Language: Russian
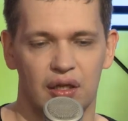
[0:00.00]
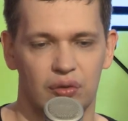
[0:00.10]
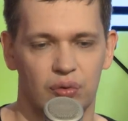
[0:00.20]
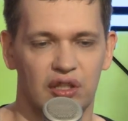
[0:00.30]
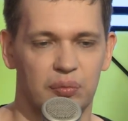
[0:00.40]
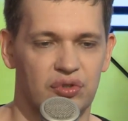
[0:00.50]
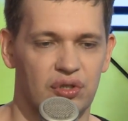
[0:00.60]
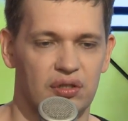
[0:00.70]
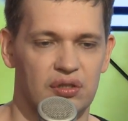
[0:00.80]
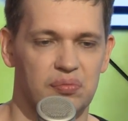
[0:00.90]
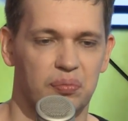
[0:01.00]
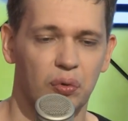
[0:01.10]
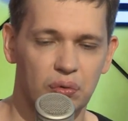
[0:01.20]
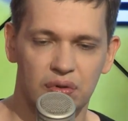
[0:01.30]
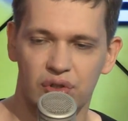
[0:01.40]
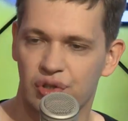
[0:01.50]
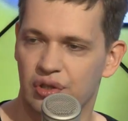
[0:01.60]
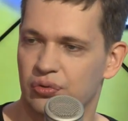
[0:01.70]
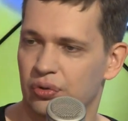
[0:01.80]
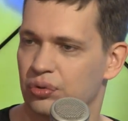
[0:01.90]
Но там через полгода,
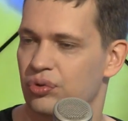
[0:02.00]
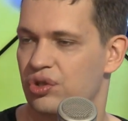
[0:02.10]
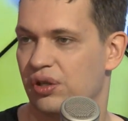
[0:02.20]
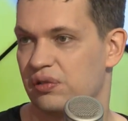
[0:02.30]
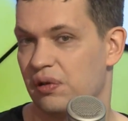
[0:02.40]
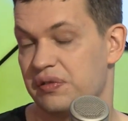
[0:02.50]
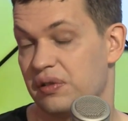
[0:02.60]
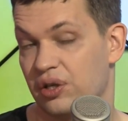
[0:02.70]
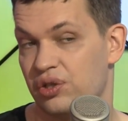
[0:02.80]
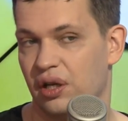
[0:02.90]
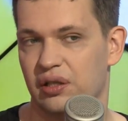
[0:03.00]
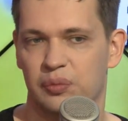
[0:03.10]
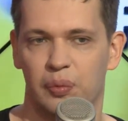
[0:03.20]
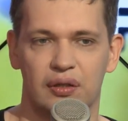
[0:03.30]
через год, кто то через два возвращались. А потому поэтому...